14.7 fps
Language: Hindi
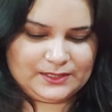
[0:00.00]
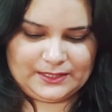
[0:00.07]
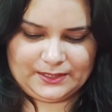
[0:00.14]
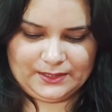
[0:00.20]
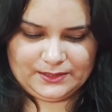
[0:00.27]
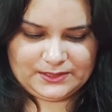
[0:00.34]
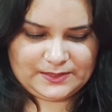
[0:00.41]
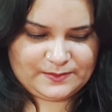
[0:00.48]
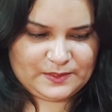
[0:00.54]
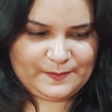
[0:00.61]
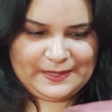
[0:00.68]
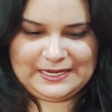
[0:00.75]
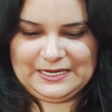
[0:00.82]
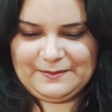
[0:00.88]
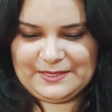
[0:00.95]
है ये सबसे
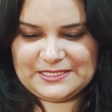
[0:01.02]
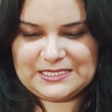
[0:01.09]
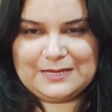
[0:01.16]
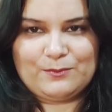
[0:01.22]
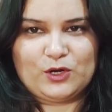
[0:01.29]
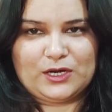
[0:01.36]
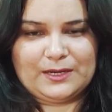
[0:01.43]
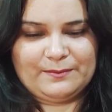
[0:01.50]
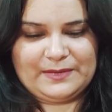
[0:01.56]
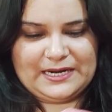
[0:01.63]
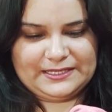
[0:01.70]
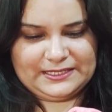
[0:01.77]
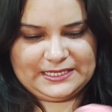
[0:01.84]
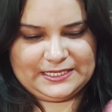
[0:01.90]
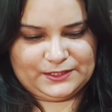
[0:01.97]
पहले मैं इसका बॉटम
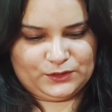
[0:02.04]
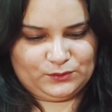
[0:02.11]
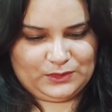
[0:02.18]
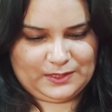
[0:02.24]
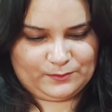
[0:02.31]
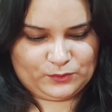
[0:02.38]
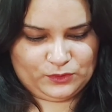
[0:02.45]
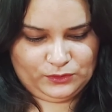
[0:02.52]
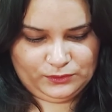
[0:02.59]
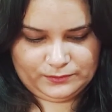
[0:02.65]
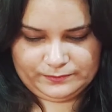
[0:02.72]
पार्ट दिखाती हूँ आपको